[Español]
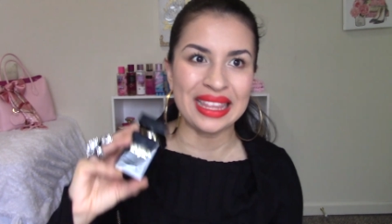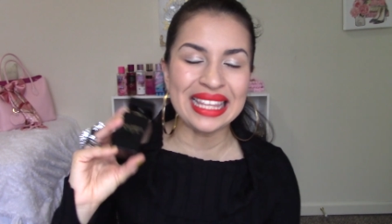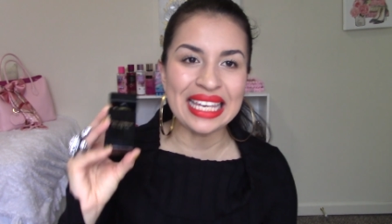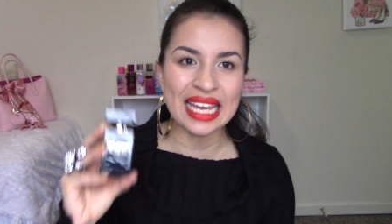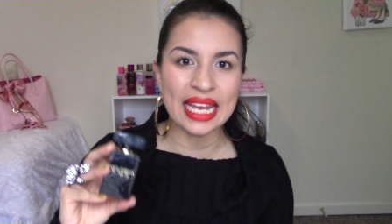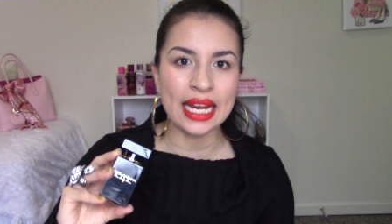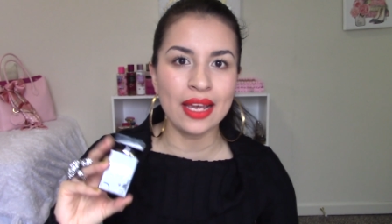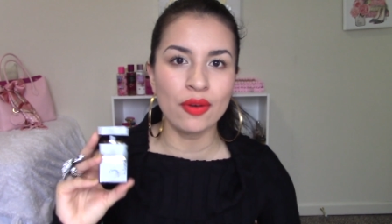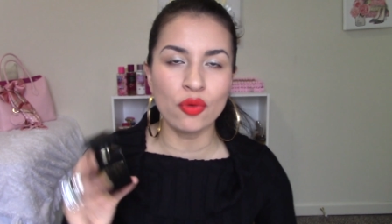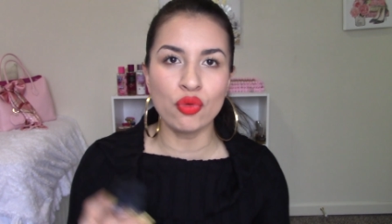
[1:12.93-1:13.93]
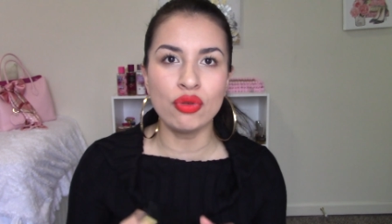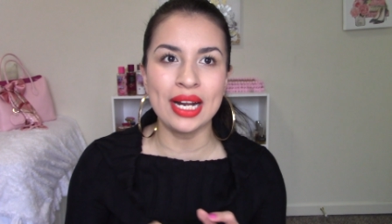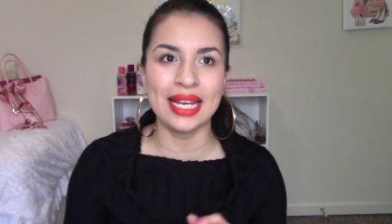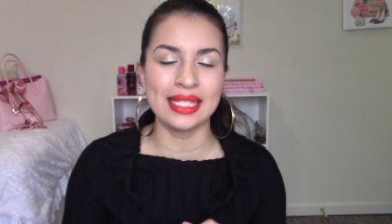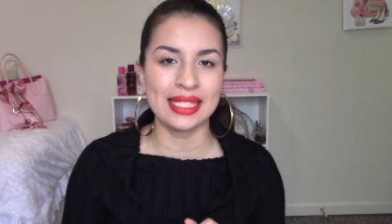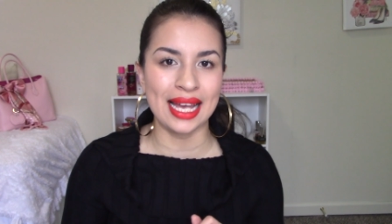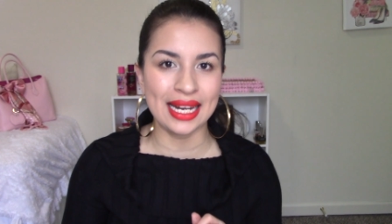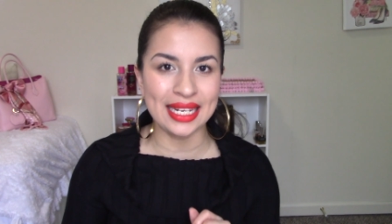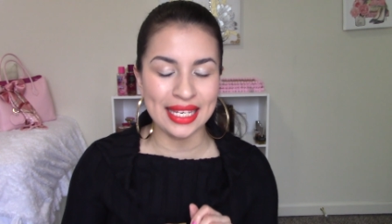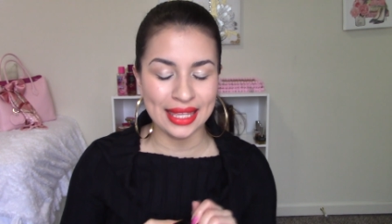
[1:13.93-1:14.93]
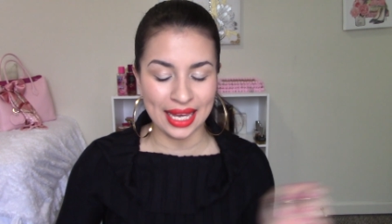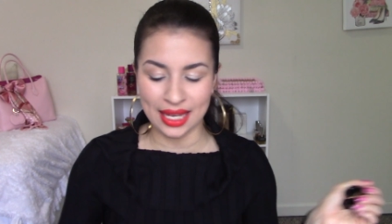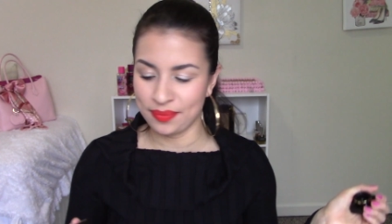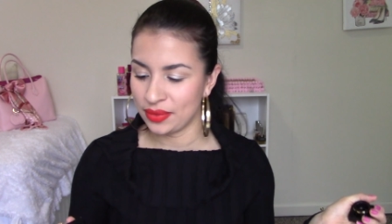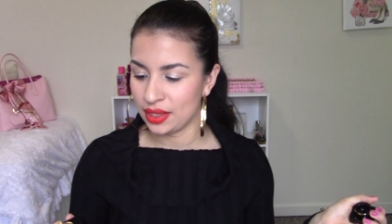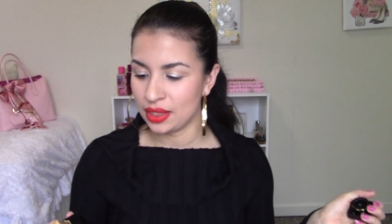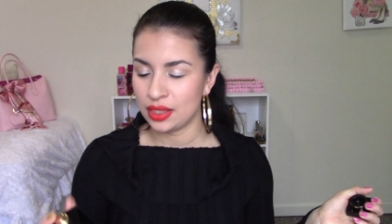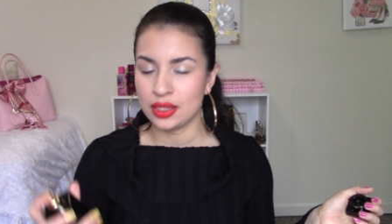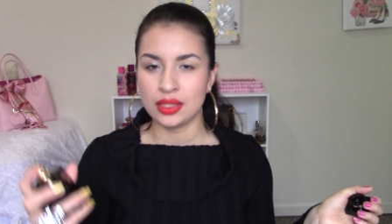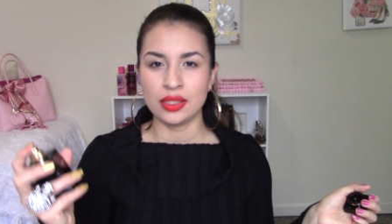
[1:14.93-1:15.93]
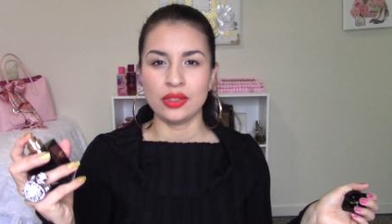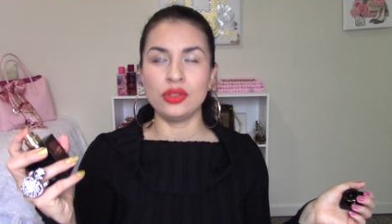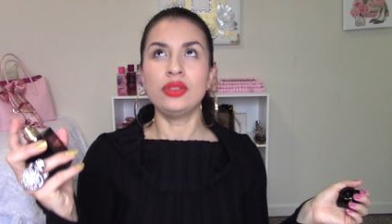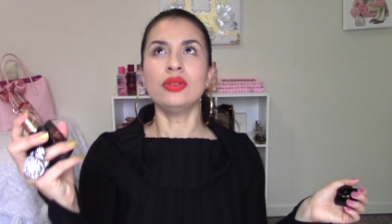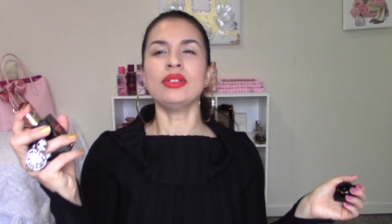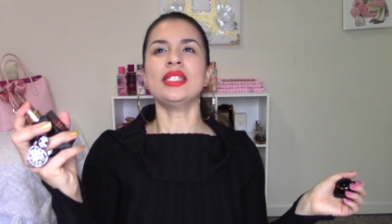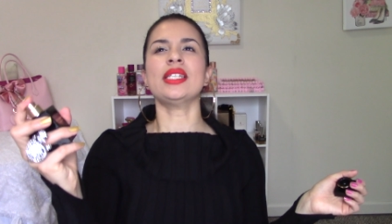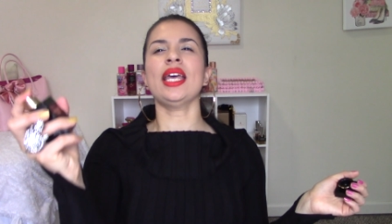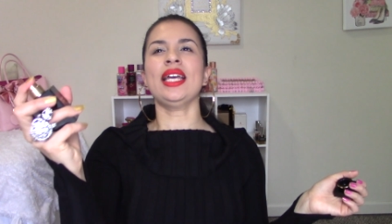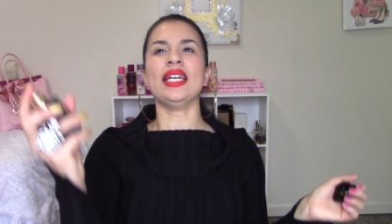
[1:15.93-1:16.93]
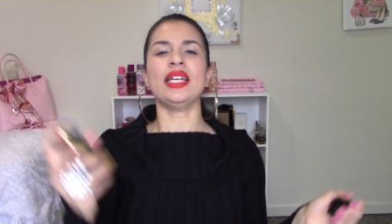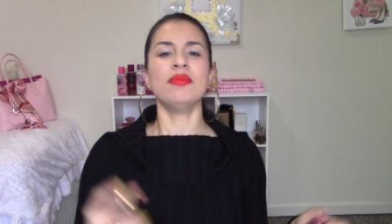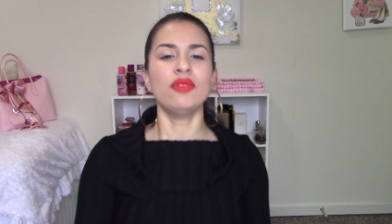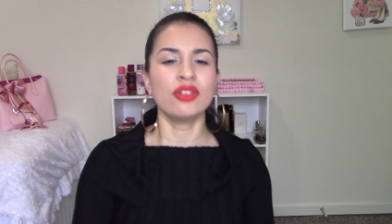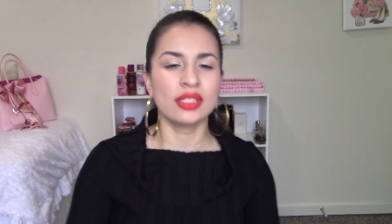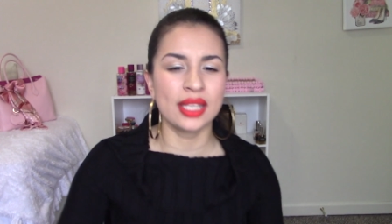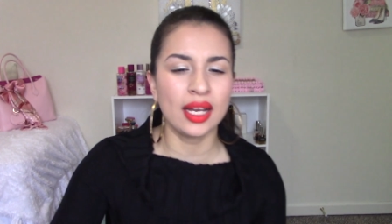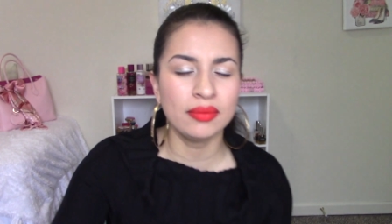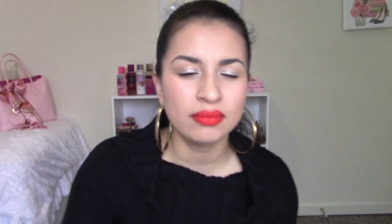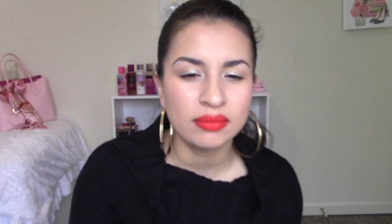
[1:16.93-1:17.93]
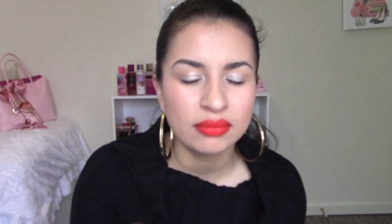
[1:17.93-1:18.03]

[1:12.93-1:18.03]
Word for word: Tiene una salida dulce, cremosa,